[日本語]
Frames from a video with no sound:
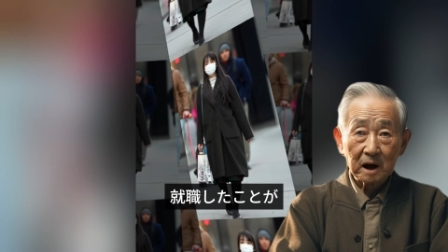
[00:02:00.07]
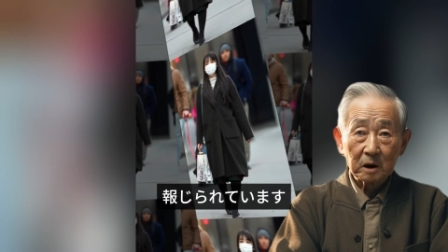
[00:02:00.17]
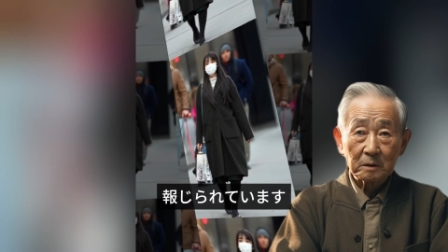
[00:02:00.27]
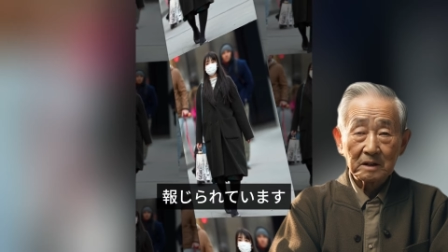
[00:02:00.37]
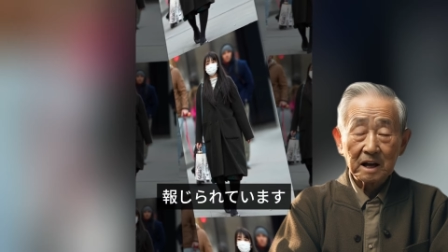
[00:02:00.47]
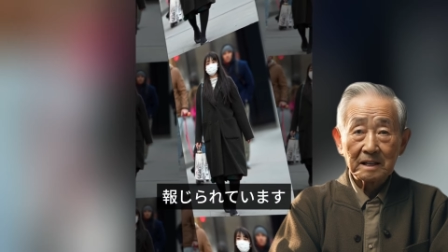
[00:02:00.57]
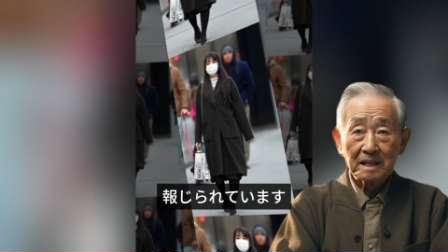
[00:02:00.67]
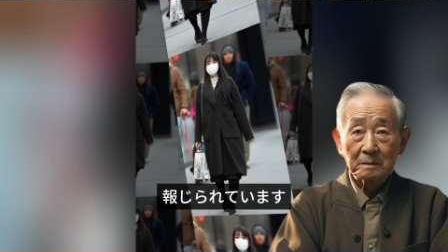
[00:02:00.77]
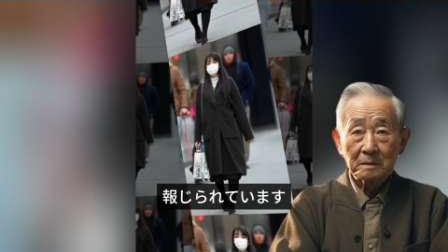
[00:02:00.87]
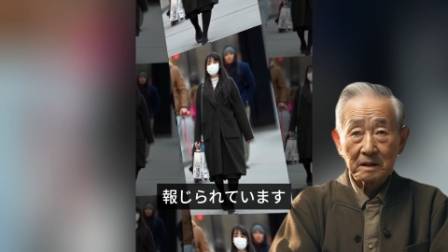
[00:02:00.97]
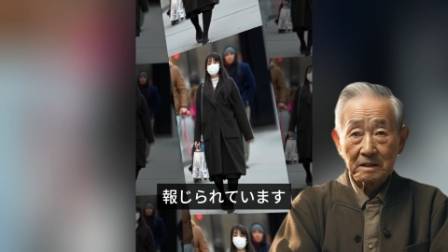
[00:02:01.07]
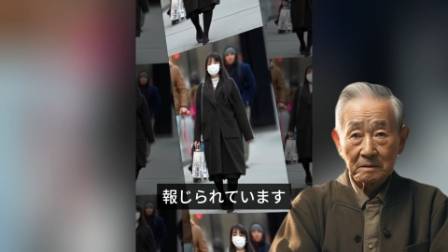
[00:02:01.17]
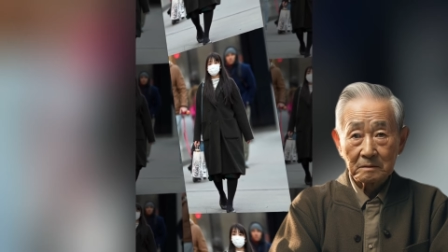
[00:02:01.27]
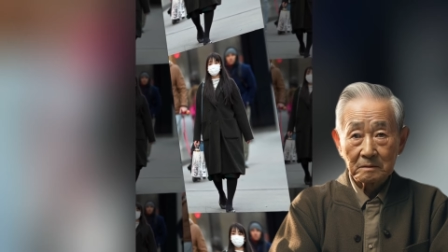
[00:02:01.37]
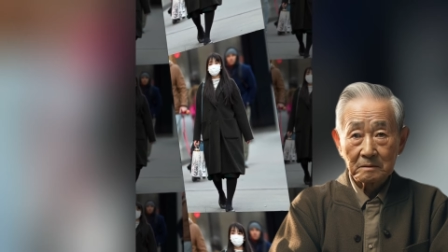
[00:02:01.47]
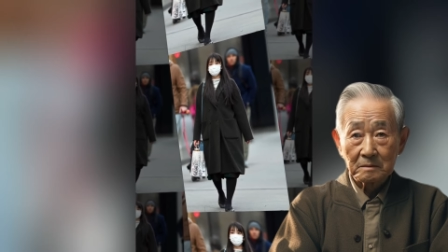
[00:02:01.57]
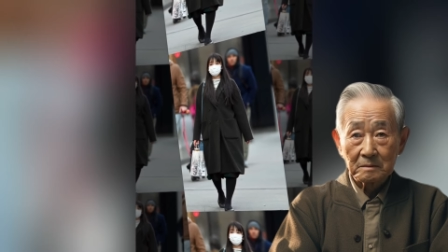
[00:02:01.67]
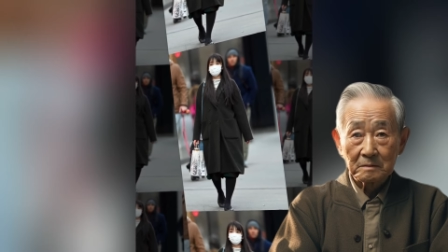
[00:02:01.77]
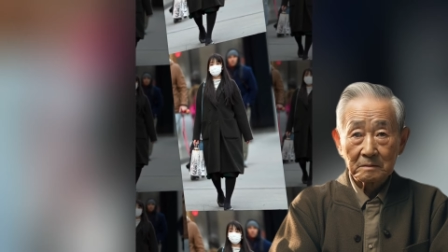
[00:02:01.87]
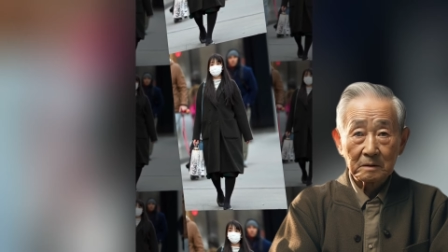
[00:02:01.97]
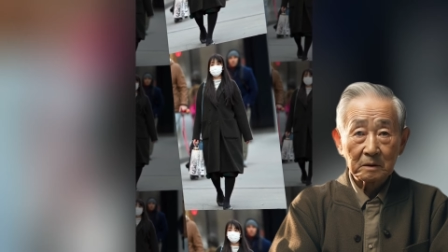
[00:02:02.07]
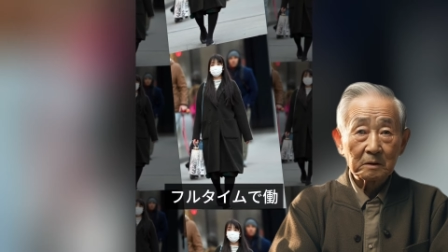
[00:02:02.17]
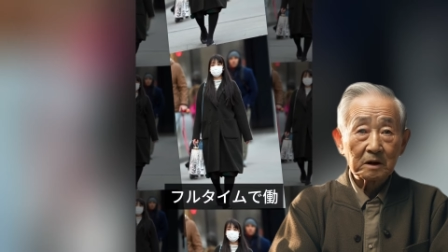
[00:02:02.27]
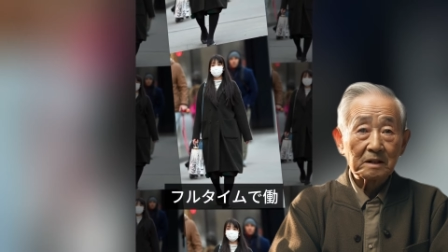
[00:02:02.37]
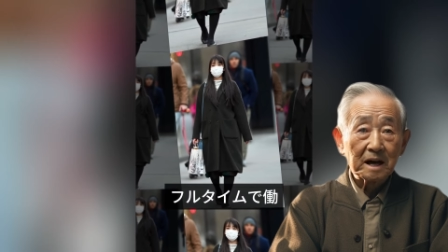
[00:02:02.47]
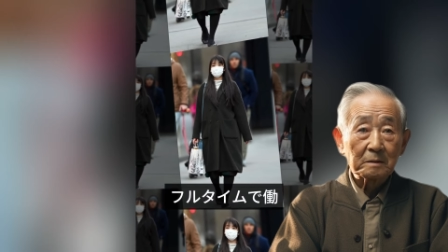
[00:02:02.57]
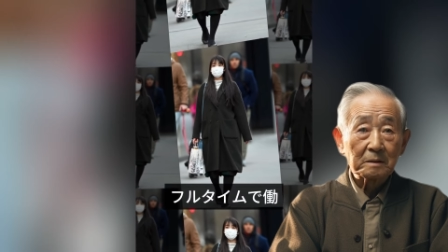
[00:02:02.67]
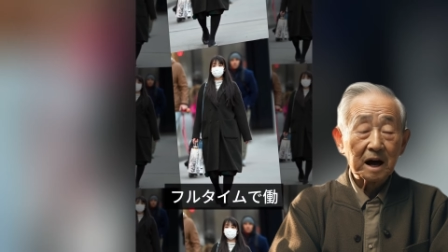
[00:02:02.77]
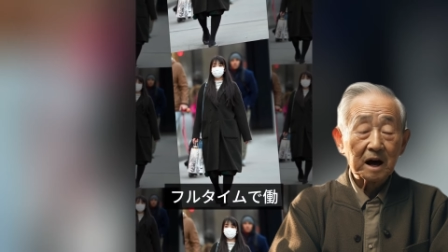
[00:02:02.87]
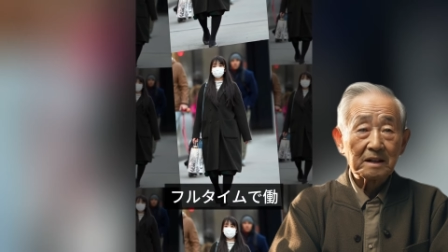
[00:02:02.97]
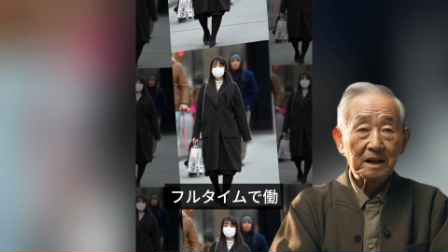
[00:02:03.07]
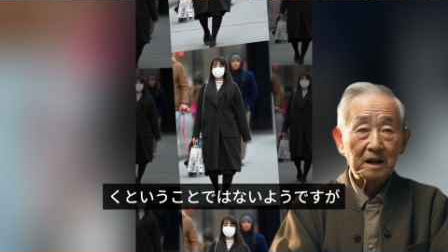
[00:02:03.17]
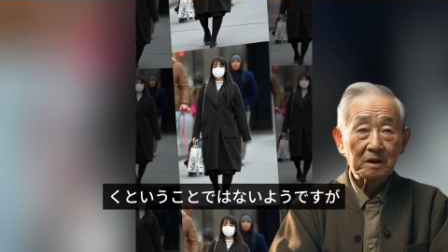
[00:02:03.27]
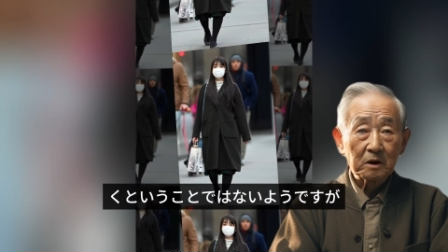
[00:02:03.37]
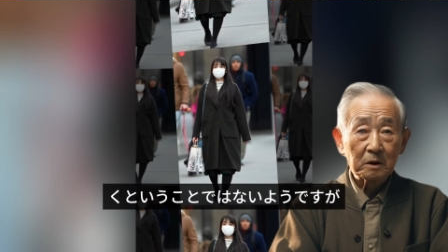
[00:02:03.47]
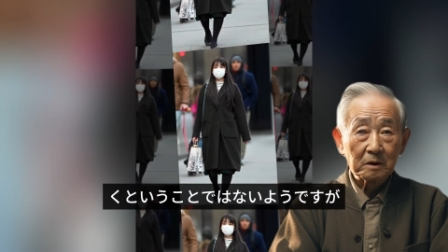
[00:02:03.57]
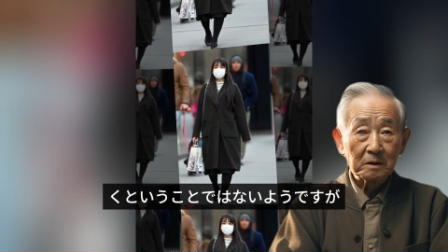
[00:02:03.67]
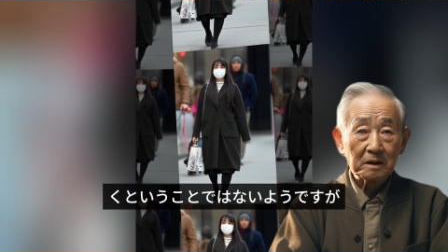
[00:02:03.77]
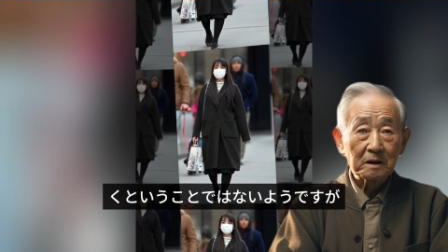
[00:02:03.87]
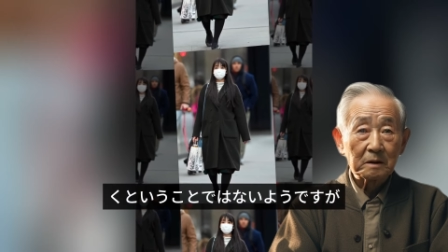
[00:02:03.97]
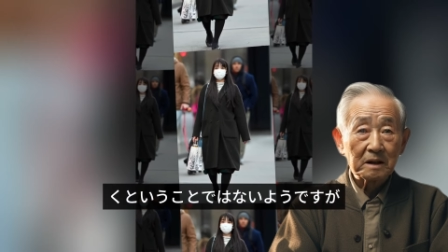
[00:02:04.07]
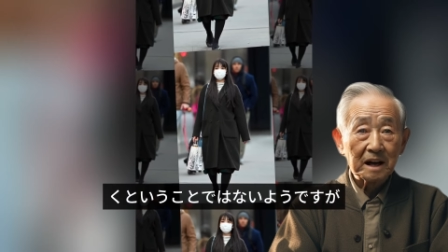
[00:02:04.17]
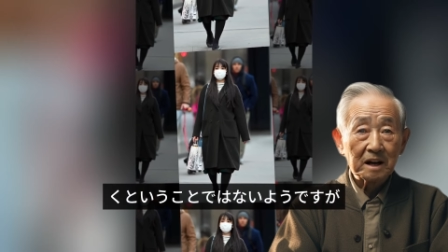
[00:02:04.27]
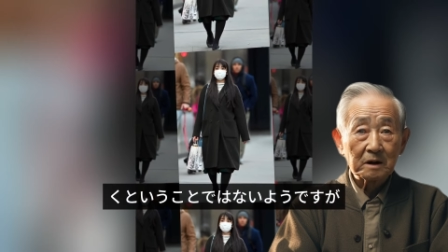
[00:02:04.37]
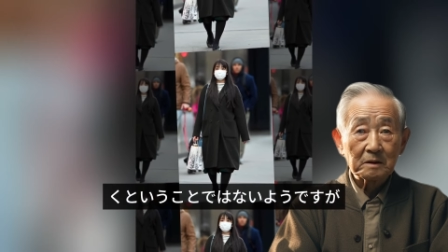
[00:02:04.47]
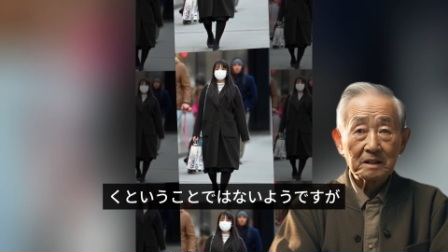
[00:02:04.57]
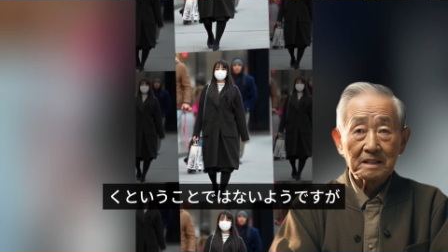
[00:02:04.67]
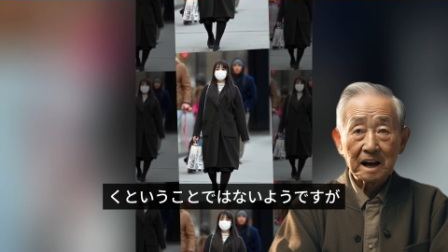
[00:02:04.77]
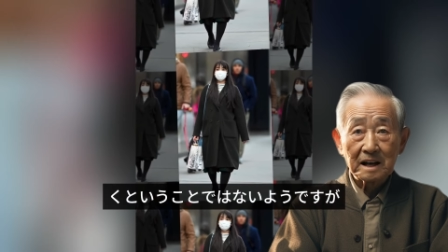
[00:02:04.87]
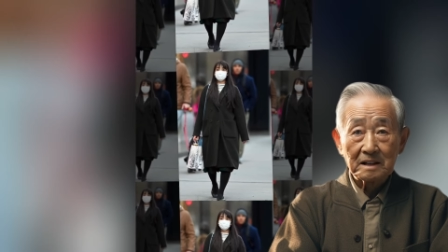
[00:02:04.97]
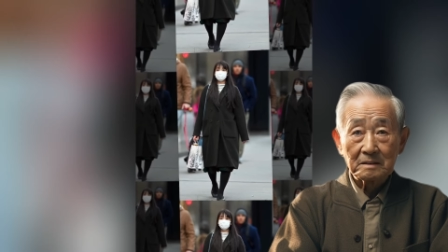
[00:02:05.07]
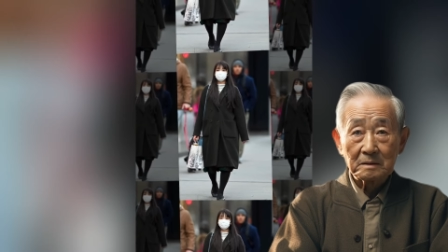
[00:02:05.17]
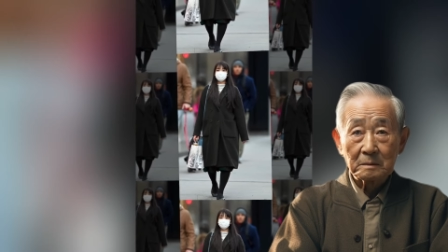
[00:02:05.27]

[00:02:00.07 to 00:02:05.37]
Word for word: が報じられています。フルタイムで働くということではないようですが、